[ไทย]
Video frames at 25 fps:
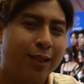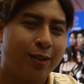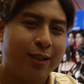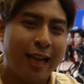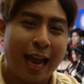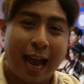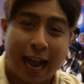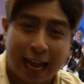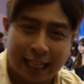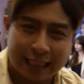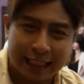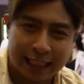รช่อง
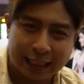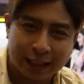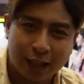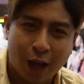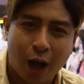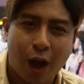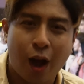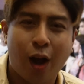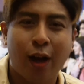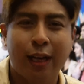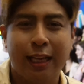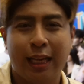ทางการติดต่
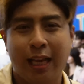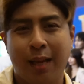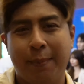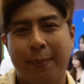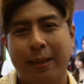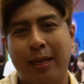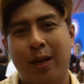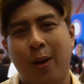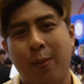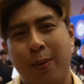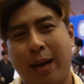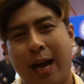อของอีเม
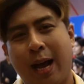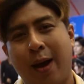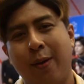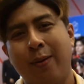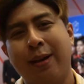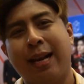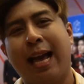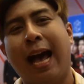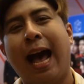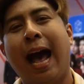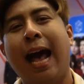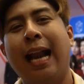นของเรา
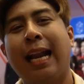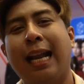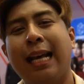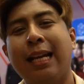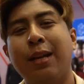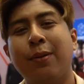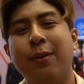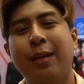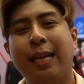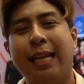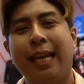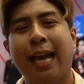นะคะและ
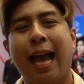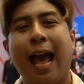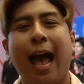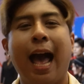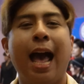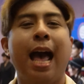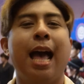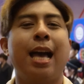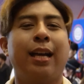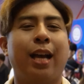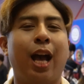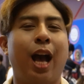ในวันนี้ค่ะ
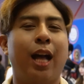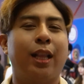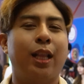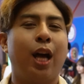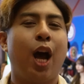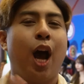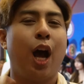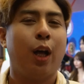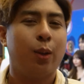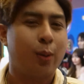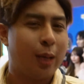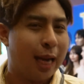ก็ต้อ
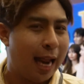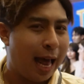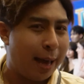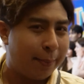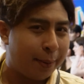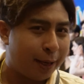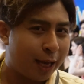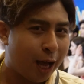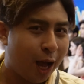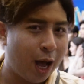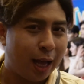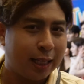งขอตัวลา
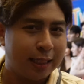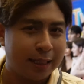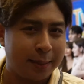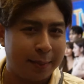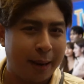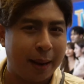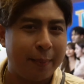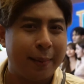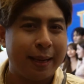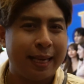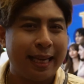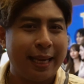ไปก่อนสำ
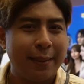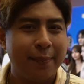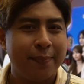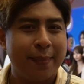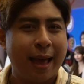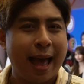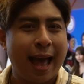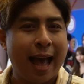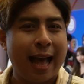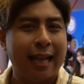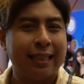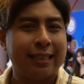หรับในคลิปห
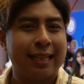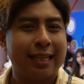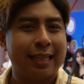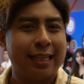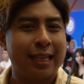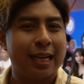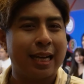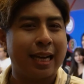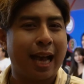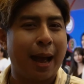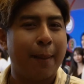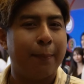น้าจะเจ
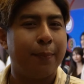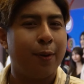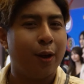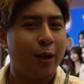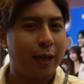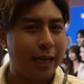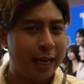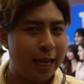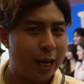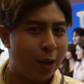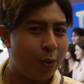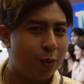อกับน้อง
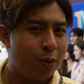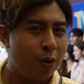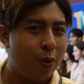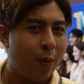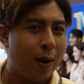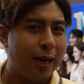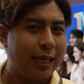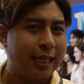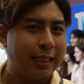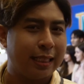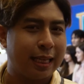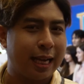นิว หรือ
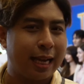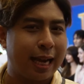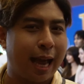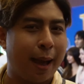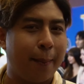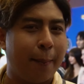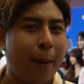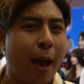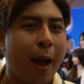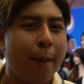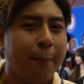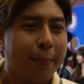ว่าจะเจอกั
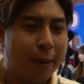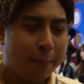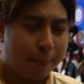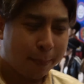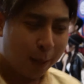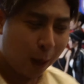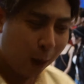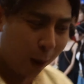บพี่โป